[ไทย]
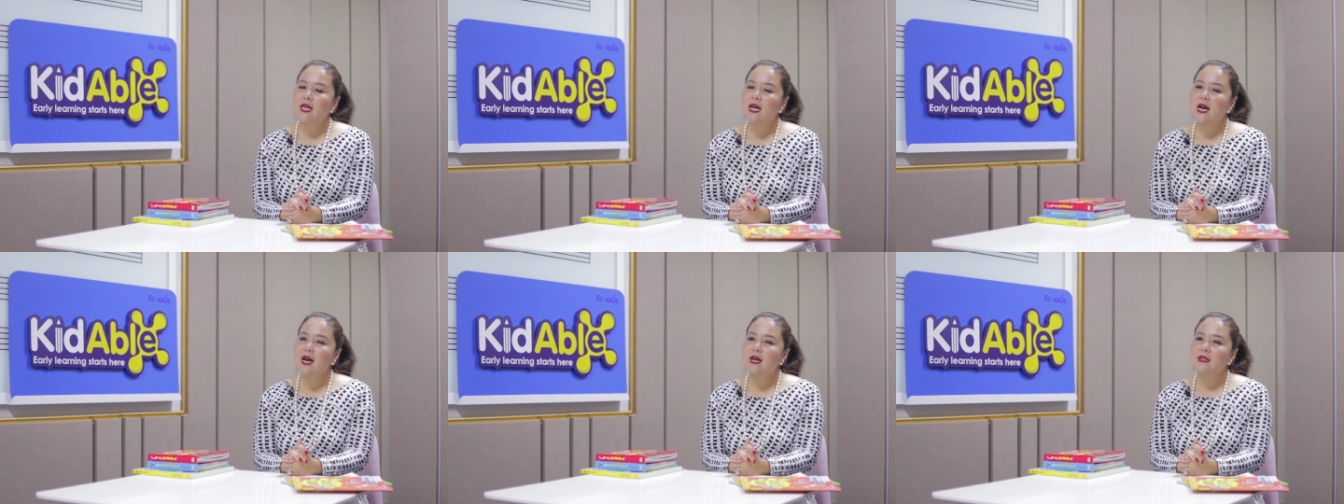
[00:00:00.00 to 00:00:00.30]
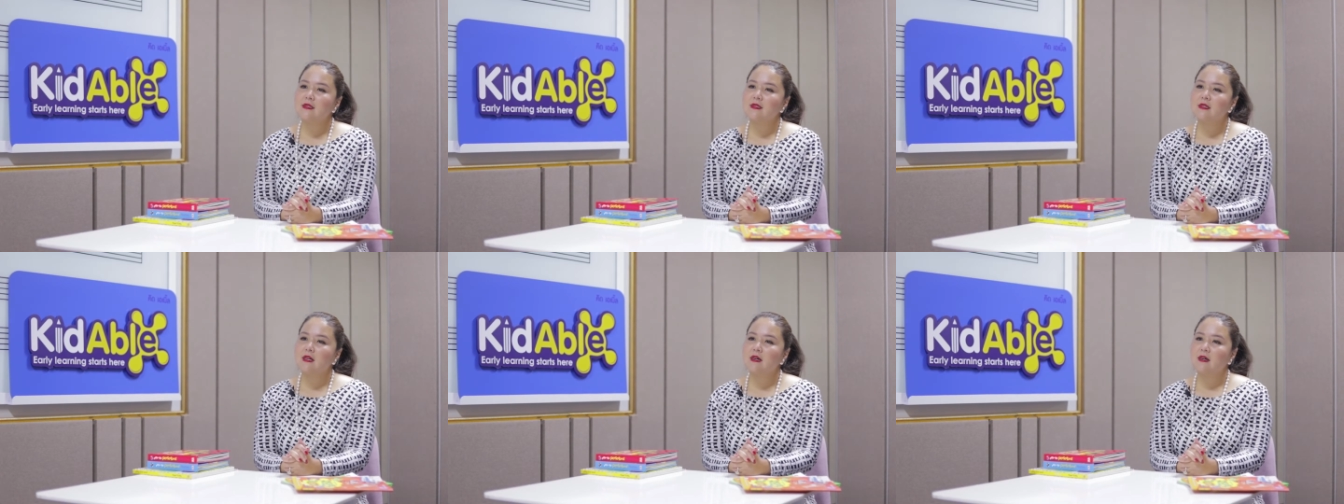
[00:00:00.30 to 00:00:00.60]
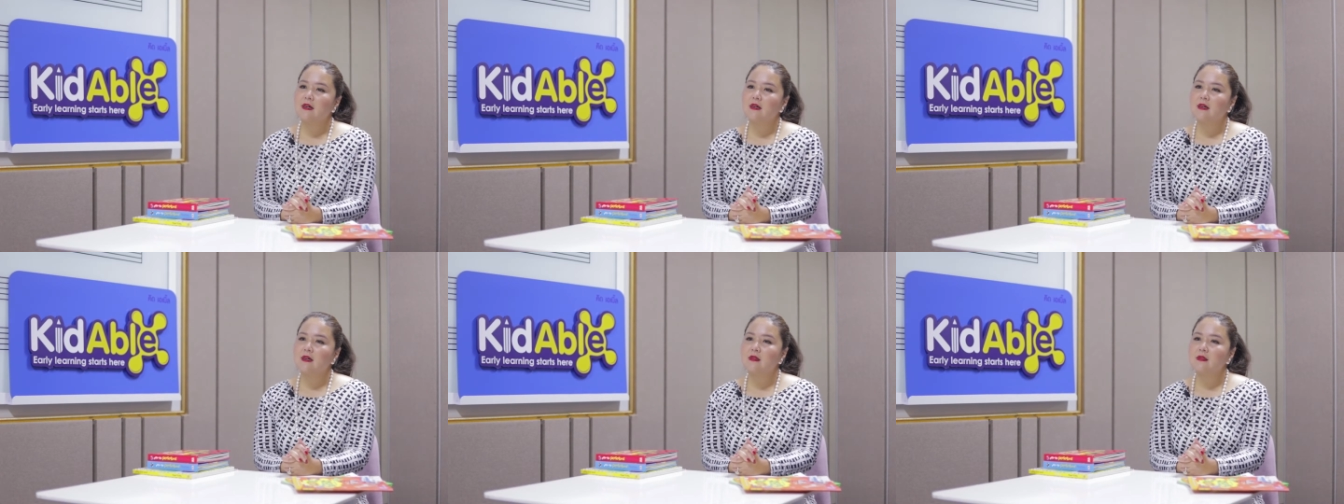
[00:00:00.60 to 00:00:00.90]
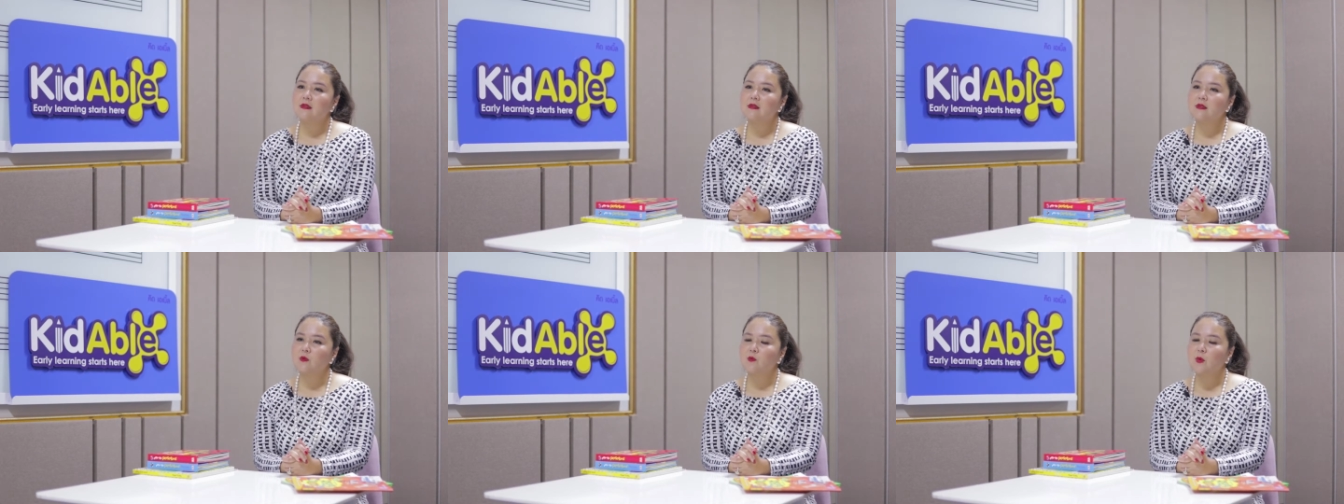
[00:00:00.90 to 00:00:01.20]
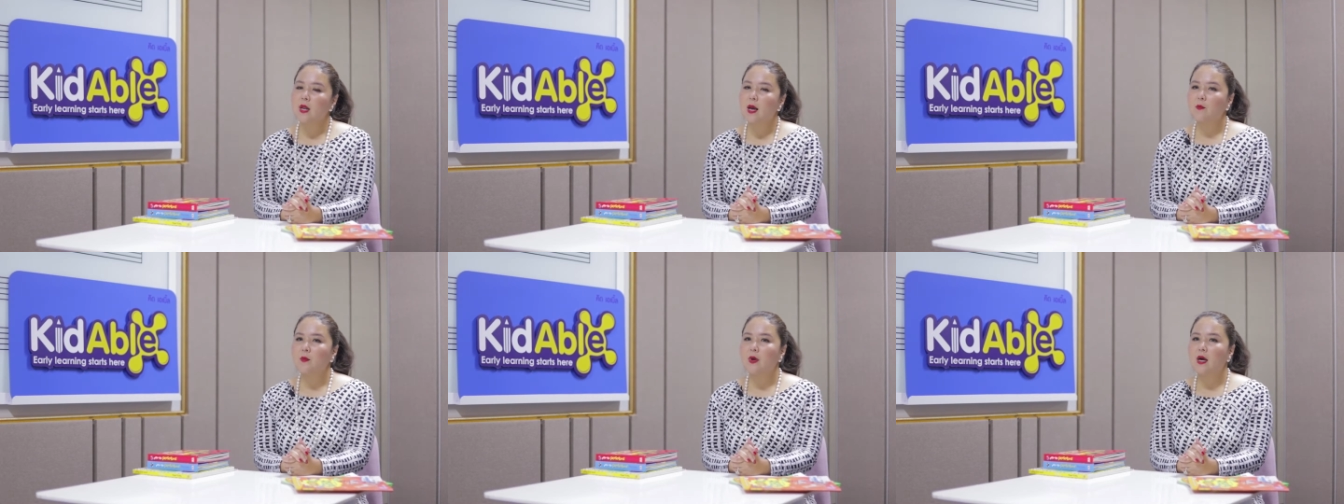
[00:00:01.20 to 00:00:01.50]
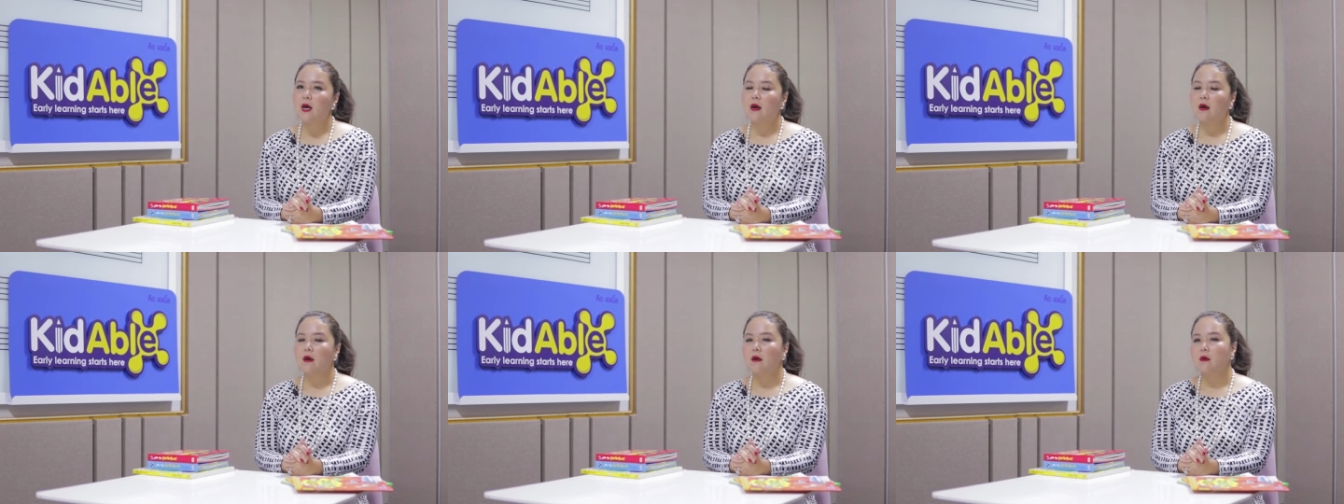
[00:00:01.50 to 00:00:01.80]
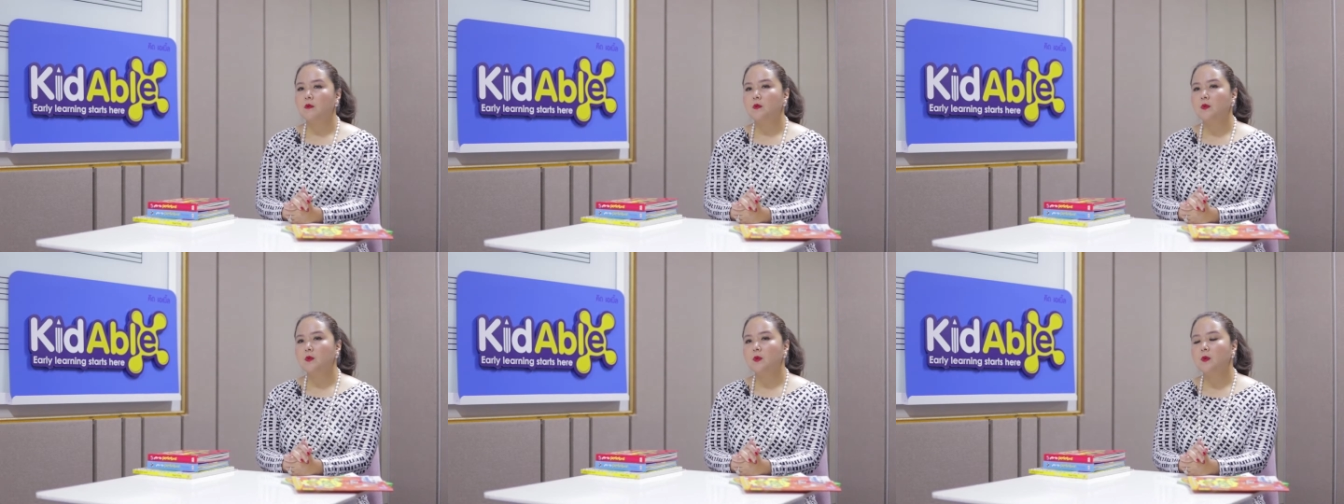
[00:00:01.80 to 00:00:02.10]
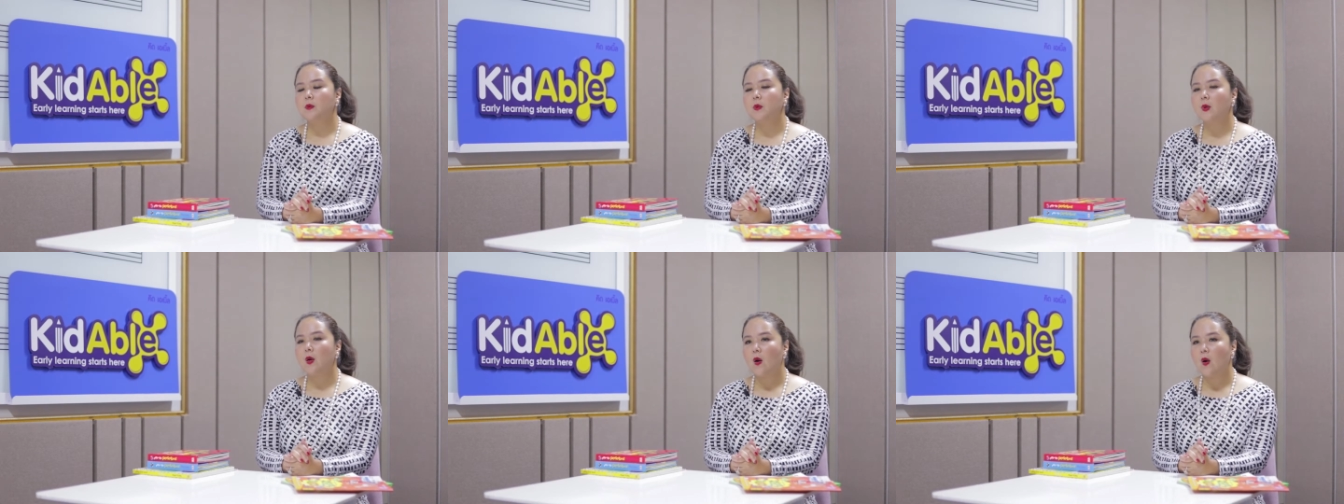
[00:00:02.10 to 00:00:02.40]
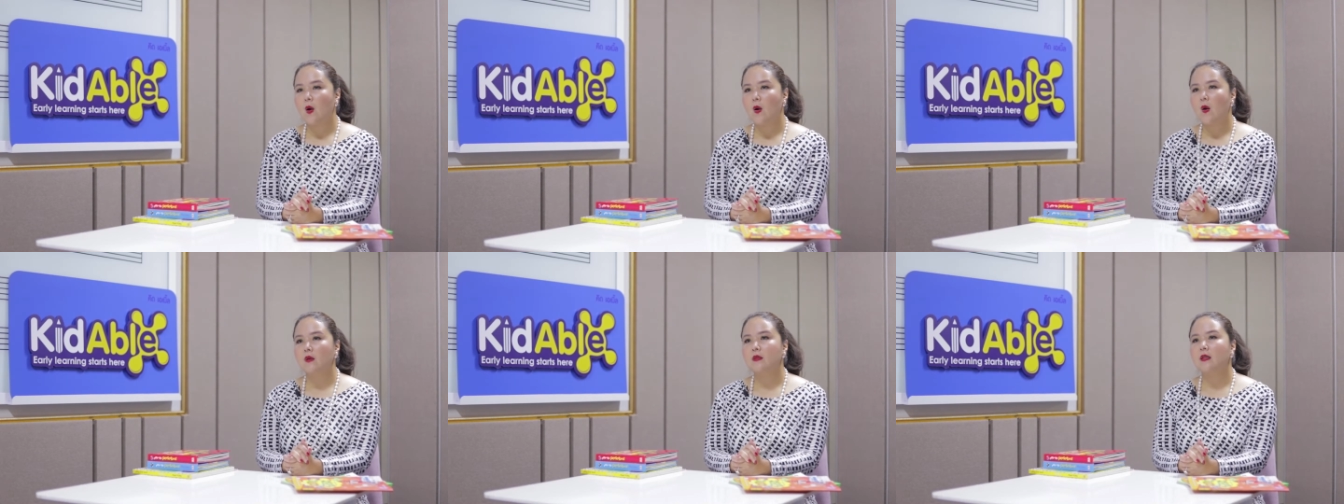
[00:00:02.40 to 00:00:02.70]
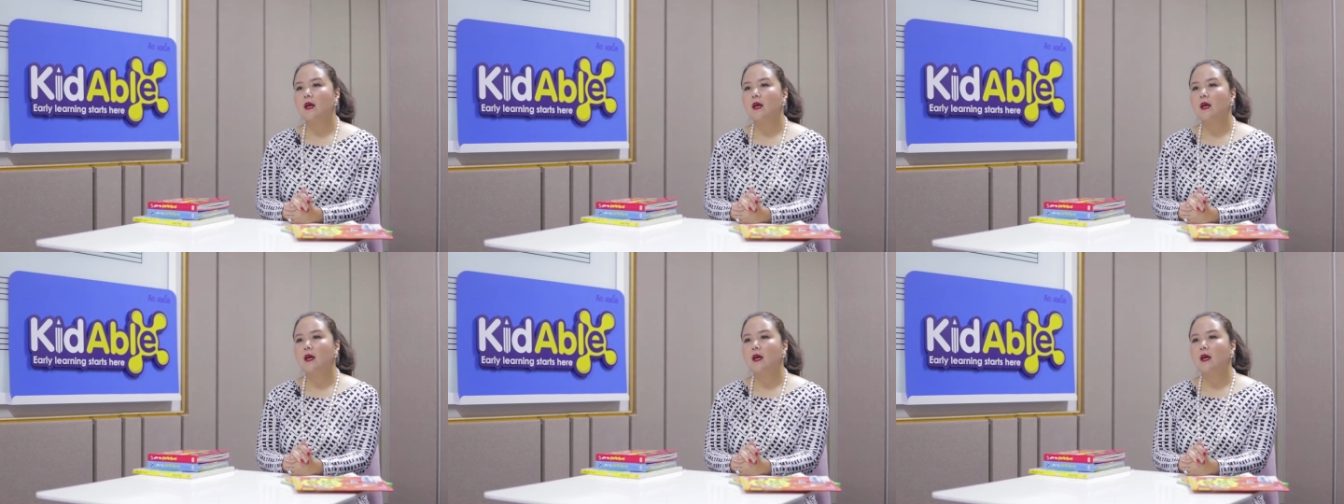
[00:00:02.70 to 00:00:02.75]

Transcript: นะคะสำหรับผู้ปกครอง